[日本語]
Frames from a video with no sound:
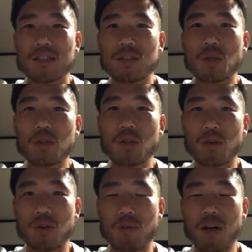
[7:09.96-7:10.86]
ちょっ
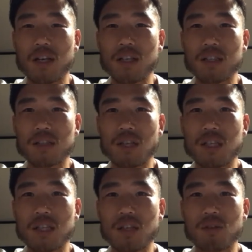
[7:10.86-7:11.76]
と分かりやすく
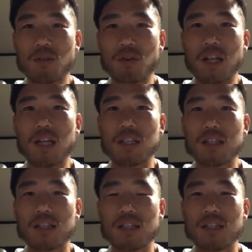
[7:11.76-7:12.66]
なってくるのかな。
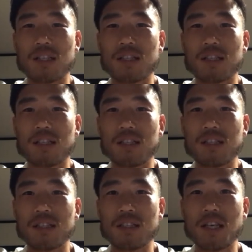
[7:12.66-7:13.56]

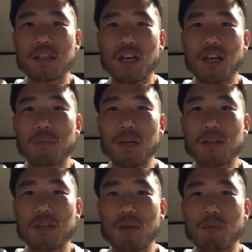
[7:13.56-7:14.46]

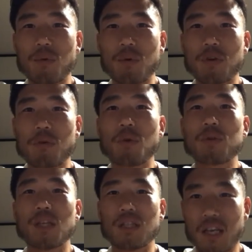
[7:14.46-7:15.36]
センターバックがボールを
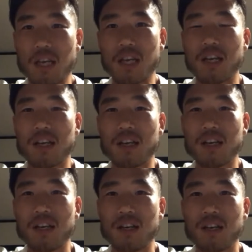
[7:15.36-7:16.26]
持ってて、
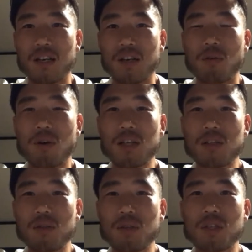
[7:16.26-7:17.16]

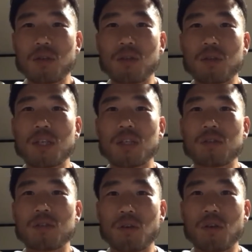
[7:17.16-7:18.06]
フォワードの1人の選
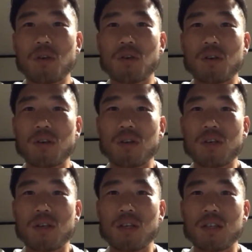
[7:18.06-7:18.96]
手と
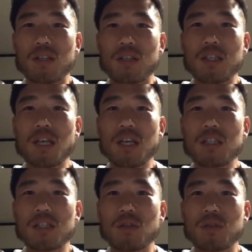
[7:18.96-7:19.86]
2対
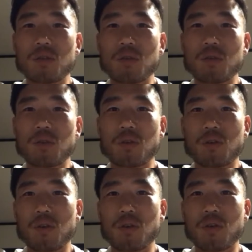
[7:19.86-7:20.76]
1の状況
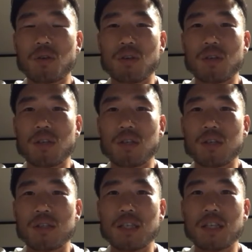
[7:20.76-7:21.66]
を
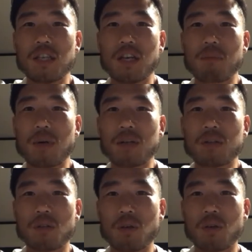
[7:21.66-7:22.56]
センターバック
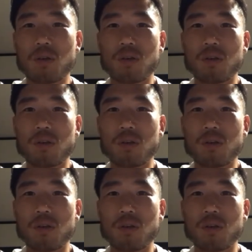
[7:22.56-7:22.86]
と